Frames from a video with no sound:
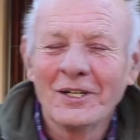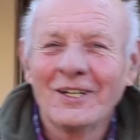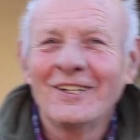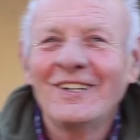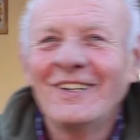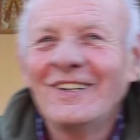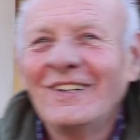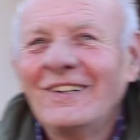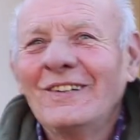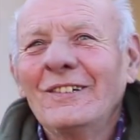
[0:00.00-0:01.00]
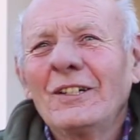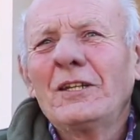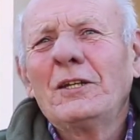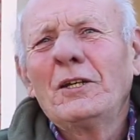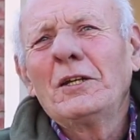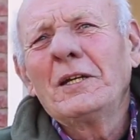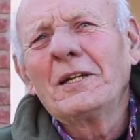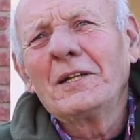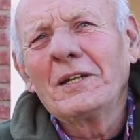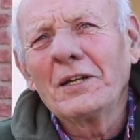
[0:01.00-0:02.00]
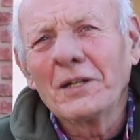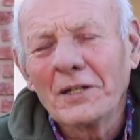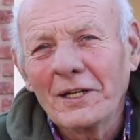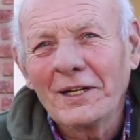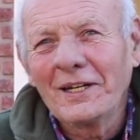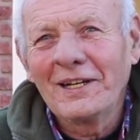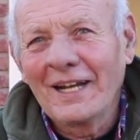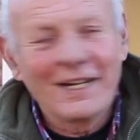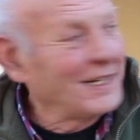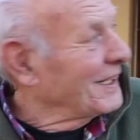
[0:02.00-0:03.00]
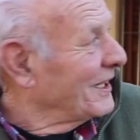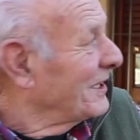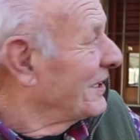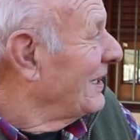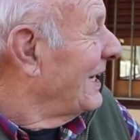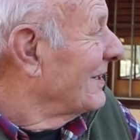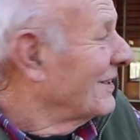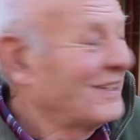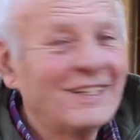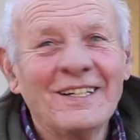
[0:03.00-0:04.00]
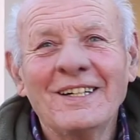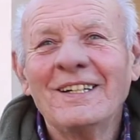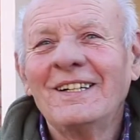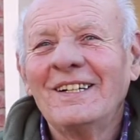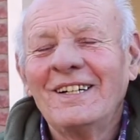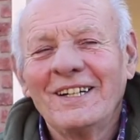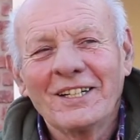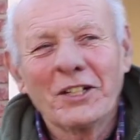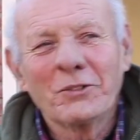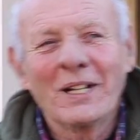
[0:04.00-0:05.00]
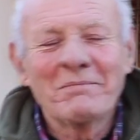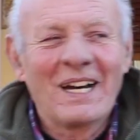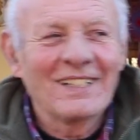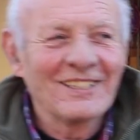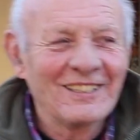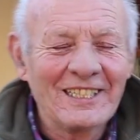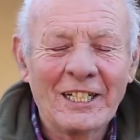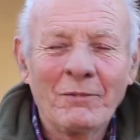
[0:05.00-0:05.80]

No. Ah, ¿qué es? Este ah, la, de este lado. Ah, la de este lado. Es una magnolia.